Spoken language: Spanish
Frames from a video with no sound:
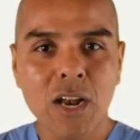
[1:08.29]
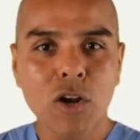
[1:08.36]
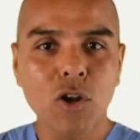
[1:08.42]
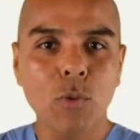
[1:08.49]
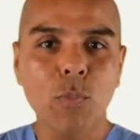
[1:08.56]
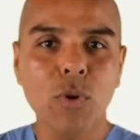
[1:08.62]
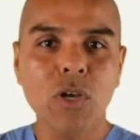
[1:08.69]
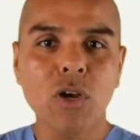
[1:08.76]

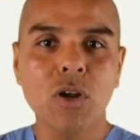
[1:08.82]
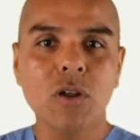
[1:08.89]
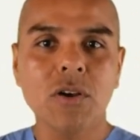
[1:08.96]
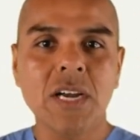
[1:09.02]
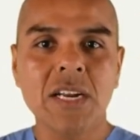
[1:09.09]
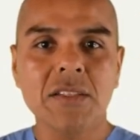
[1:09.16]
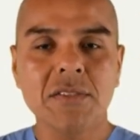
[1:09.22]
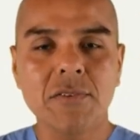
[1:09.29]
Lo puede
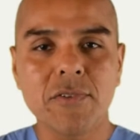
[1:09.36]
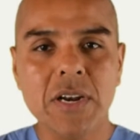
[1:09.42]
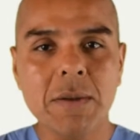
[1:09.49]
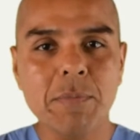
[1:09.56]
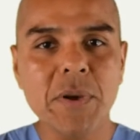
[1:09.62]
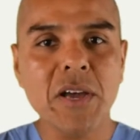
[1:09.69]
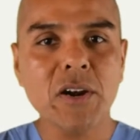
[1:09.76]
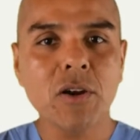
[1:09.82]
colocar sobre el
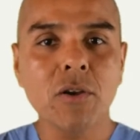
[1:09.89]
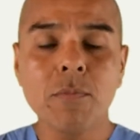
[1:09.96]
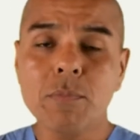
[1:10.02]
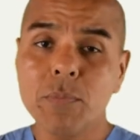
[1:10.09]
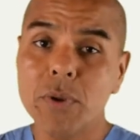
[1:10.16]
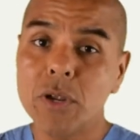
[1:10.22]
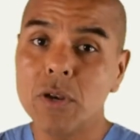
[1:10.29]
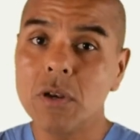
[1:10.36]
perro,
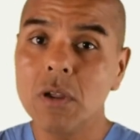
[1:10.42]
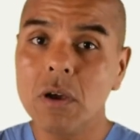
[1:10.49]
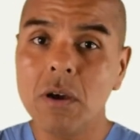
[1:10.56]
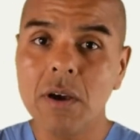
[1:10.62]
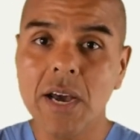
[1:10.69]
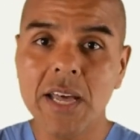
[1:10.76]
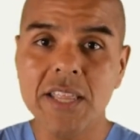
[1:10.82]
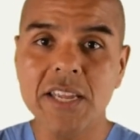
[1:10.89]
pero
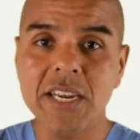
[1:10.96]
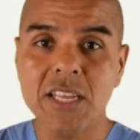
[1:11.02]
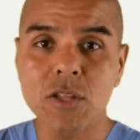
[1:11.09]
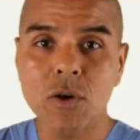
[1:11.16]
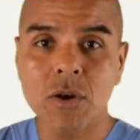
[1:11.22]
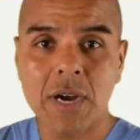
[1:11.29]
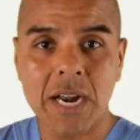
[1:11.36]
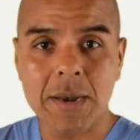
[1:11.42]
no
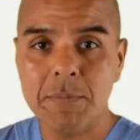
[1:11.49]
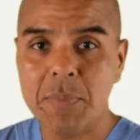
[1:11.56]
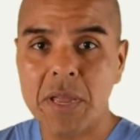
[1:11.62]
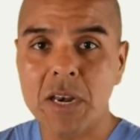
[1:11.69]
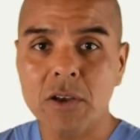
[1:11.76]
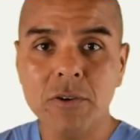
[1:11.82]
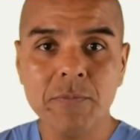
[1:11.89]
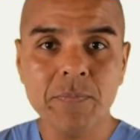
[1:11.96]
adherido al
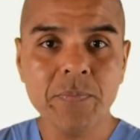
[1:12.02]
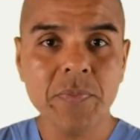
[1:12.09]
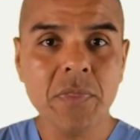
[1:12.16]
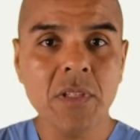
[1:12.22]
pelo.